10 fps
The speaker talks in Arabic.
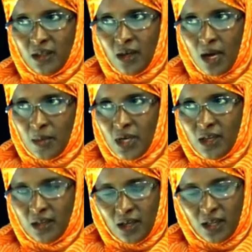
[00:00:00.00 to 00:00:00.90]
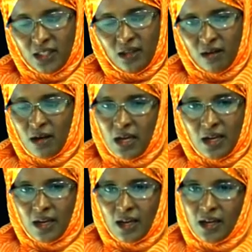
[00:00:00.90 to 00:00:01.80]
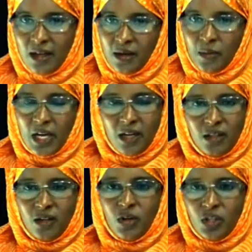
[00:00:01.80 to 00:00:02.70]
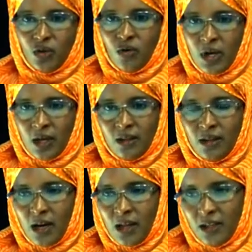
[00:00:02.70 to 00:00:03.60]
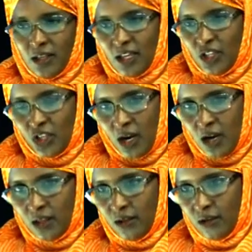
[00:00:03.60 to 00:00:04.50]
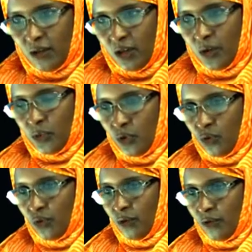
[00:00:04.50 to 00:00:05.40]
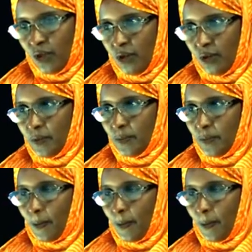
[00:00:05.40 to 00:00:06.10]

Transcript: العملية الدراسية لا ينبغي للدولة أن تكون قد اتخذت تلك الإجراءات لم تكن لكن هل